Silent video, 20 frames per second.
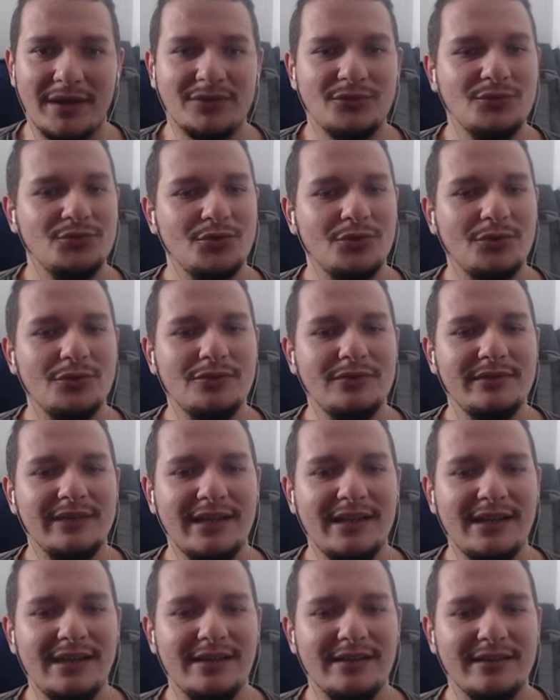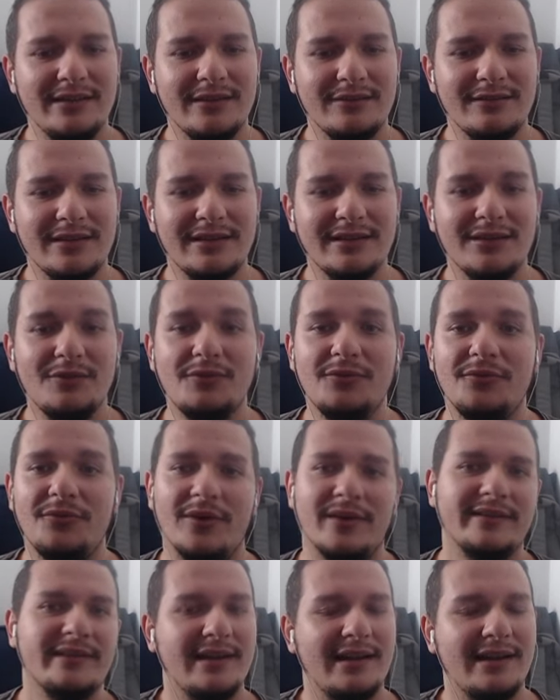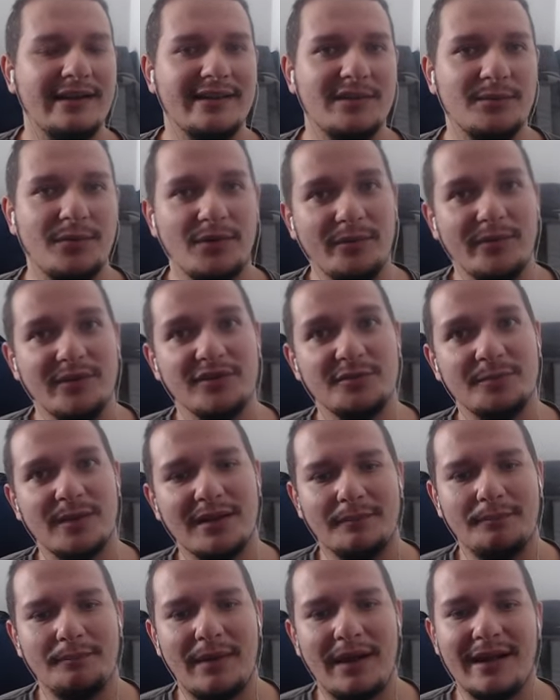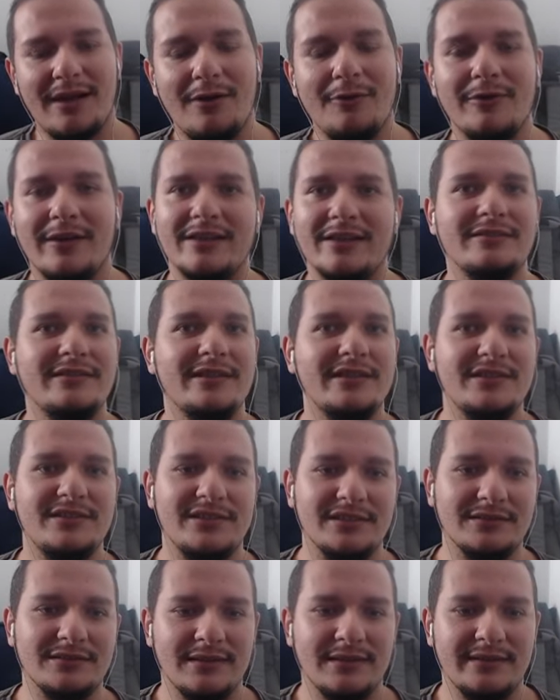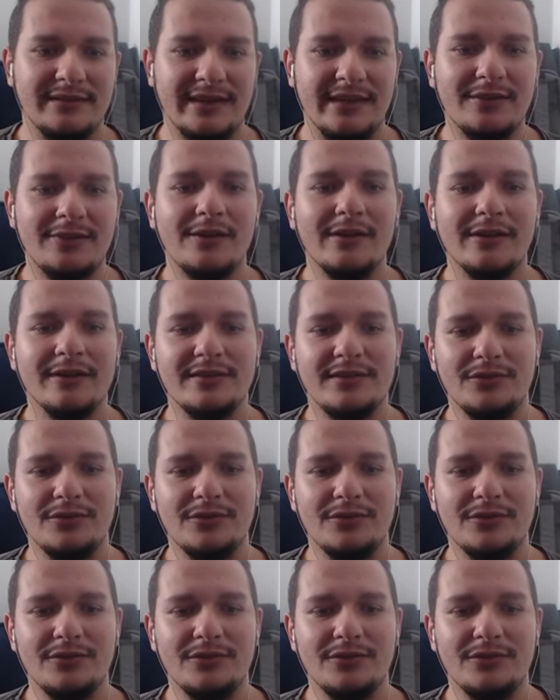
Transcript: o jogo dele não tá tão fora da realidade, pelo menos para pagar o crédito da Steam. Se ele coloca esse